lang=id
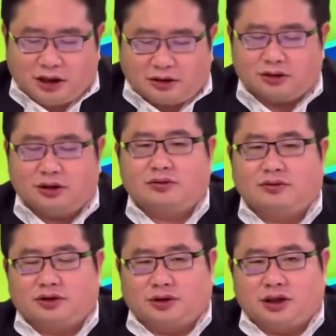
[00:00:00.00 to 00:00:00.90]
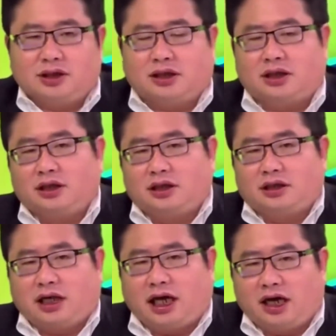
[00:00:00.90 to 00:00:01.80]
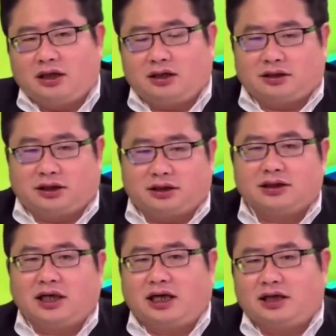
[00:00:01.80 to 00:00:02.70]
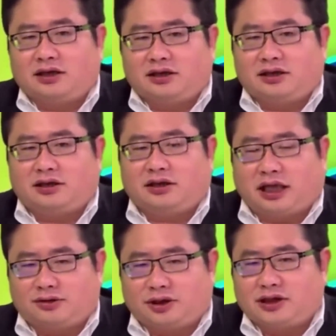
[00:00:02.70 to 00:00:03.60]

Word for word: Cabang Taipei, memposting di Facebook, menyatakan bahwa berita